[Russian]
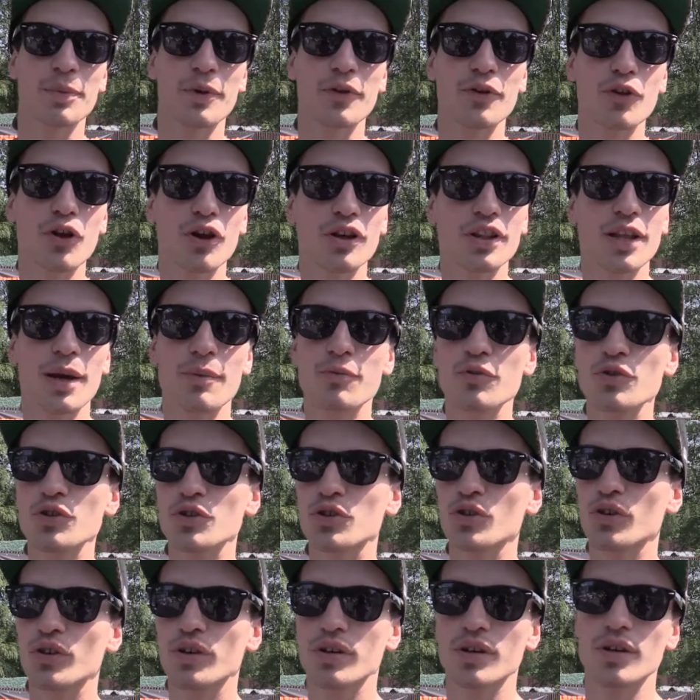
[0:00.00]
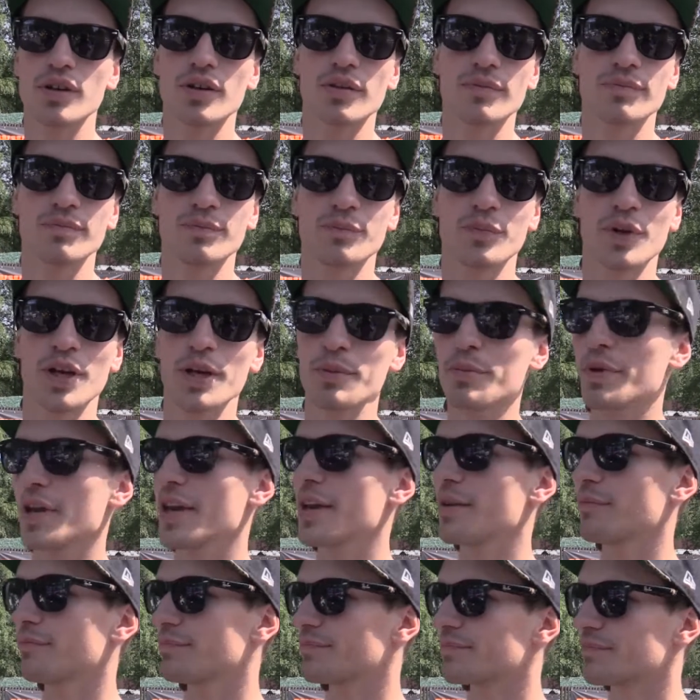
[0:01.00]
привело к тому, что мы
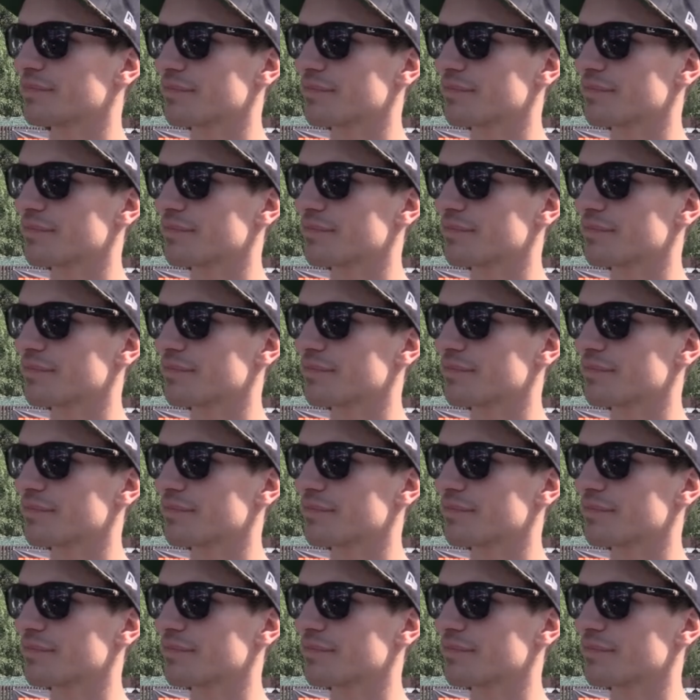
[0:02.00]
имеем